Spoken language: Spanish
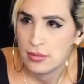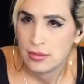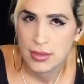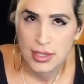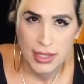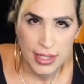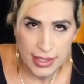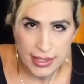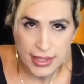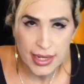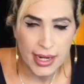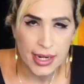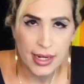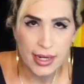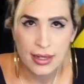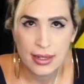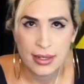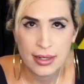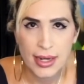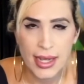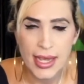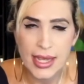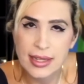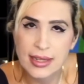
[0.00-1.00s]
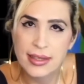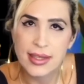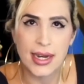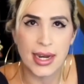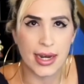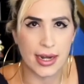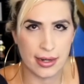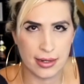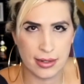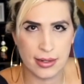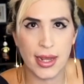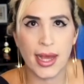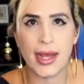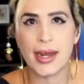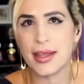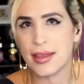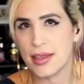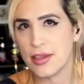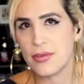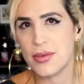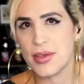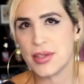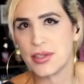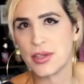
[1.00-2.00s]
literal entrar al
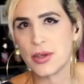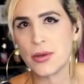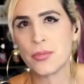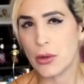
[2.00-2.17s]
edificio.